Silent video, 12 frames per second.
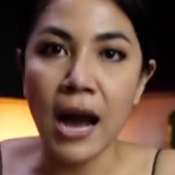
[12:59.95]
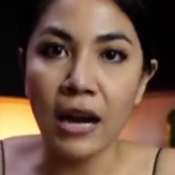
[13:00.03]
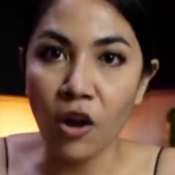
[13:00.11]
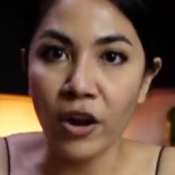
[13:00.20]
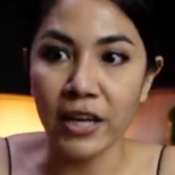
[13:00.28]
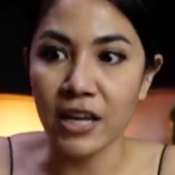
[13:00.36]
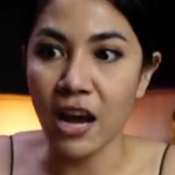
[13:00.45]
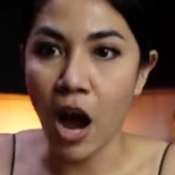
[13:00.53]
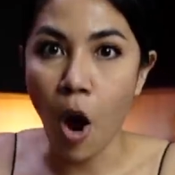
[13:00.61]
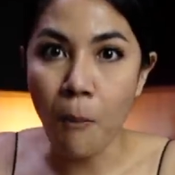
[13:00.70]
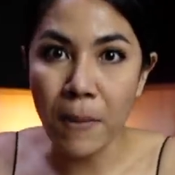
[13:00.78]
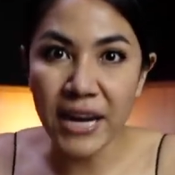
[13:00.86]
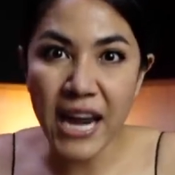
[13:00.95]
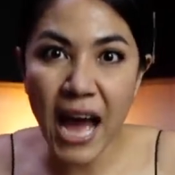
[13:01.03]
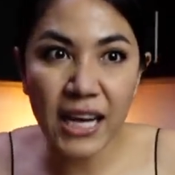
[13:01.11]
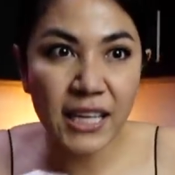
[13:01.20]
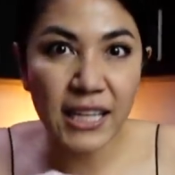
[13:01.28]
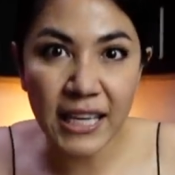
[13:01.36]
อร่อยเนี่ยเอามานั่
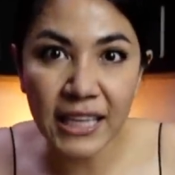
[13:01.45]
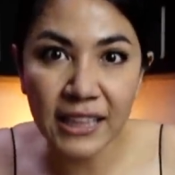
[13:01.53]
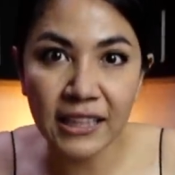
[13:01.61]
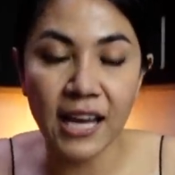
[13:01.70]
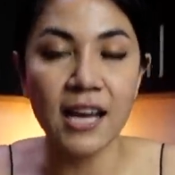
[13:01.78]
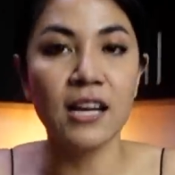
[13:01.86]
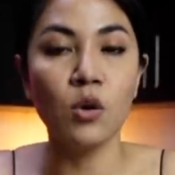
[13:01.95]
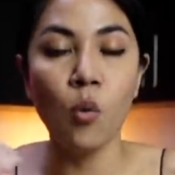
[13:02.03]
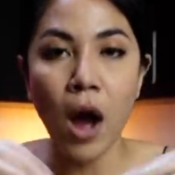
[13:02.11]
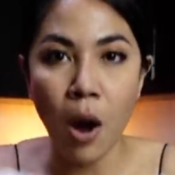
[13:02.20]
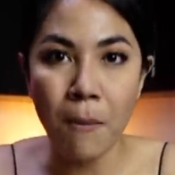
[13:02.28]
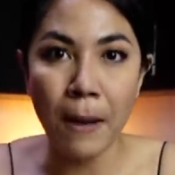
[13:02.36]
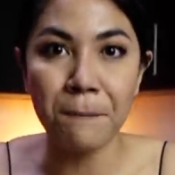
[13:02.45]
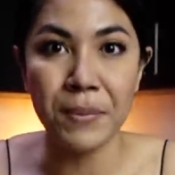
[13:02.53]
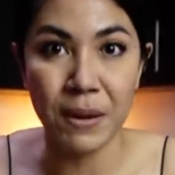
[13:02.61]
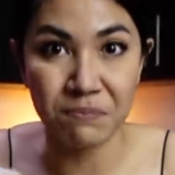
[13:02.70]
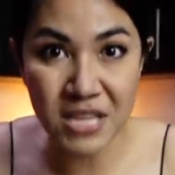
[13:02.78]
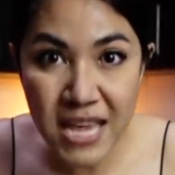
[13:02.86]
งกินนะหรือว่าเอามาเปรี
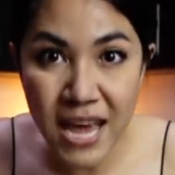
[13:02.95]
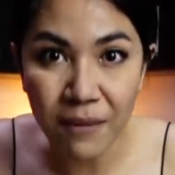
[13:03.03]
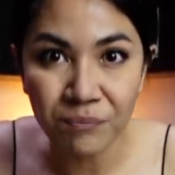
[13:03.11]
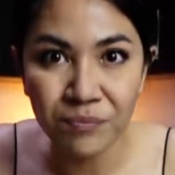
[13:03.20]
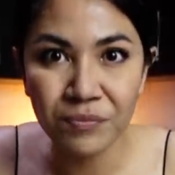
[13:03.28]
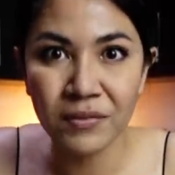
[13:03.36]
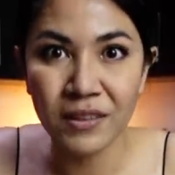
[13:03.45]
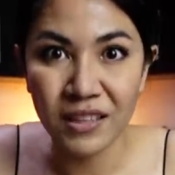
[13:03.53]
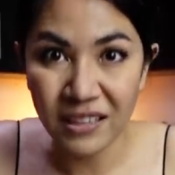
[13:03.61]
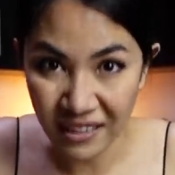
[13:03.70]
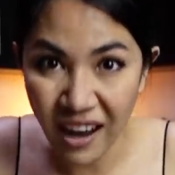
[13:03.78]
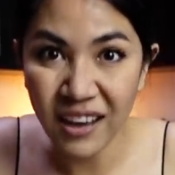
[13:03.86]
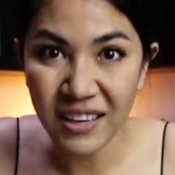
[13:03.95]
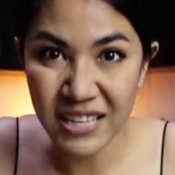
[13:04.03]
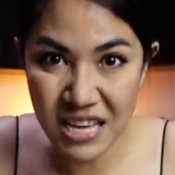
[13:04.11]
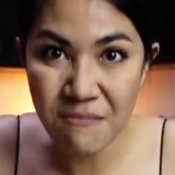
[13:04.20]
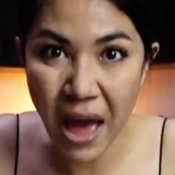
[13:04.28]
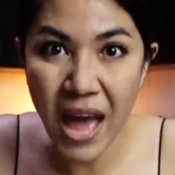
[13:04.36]
ยบเทียบเนาะ
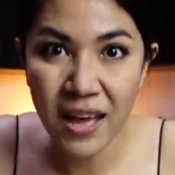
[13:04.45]
ดีไหม